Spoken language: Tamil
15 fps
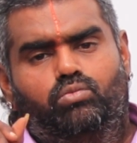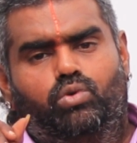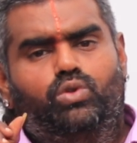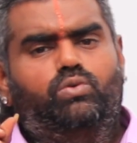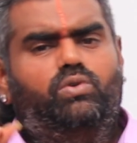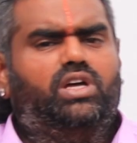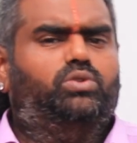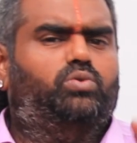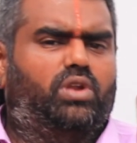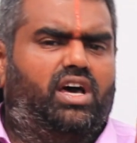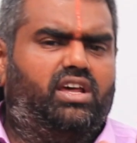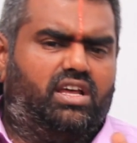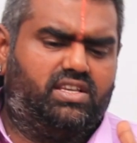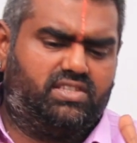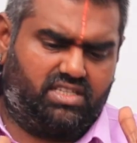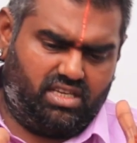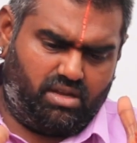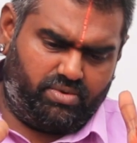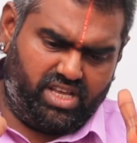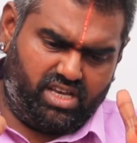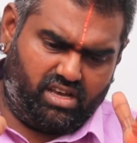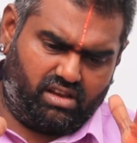பொதுவாக துளாராசி
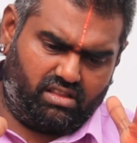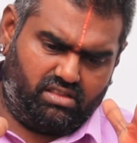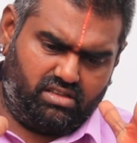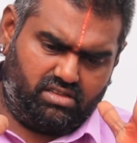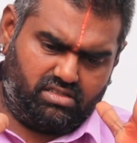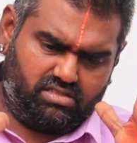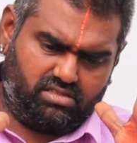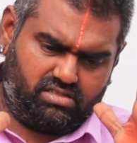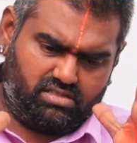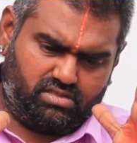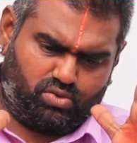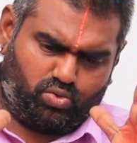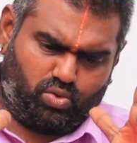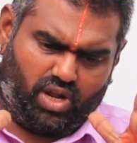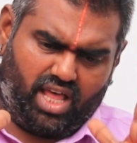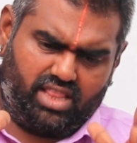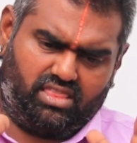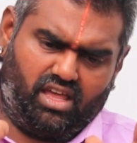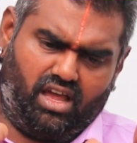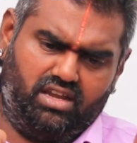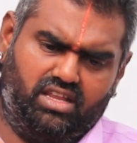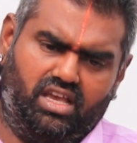அப்படிங்கிறது
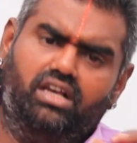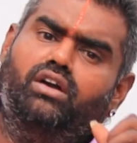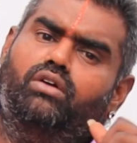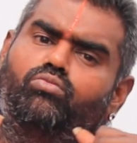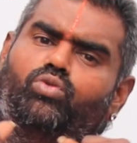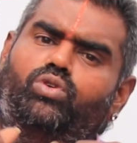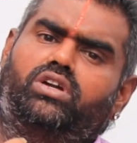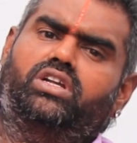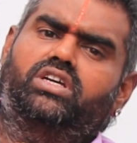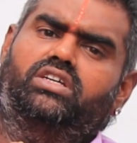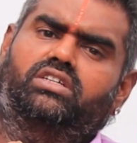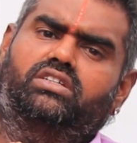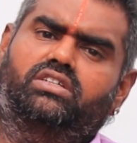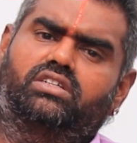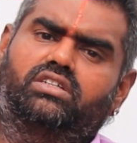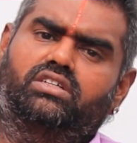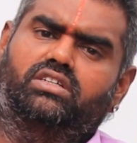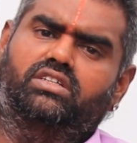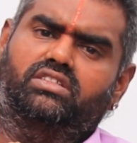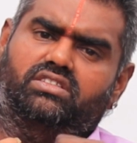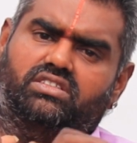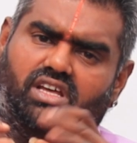துலாத்தான் எங்கும் உண்டு
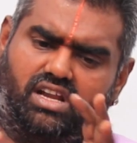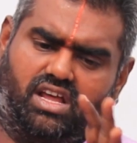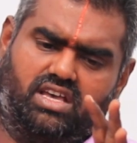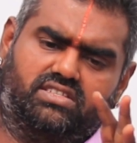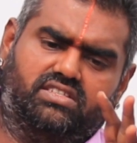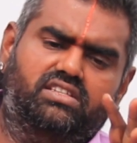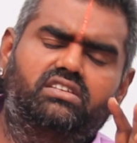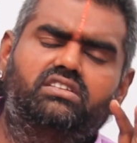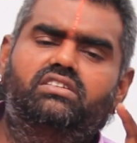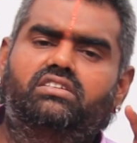தராசு